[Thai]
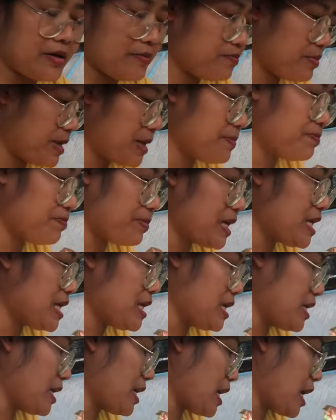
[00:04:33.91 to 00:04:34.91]
เป็นปี
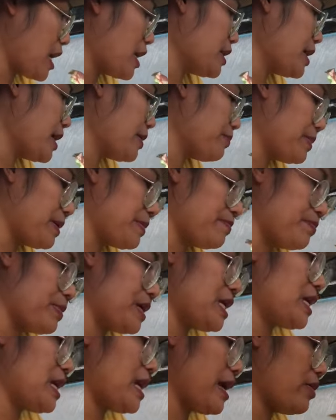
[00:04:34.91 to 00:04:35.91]
นะคะเลี้ยงเป็น
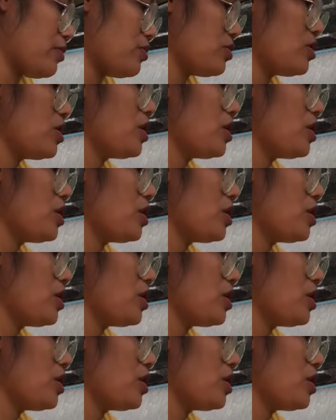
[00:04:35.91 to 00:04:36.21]
ปีแล้ว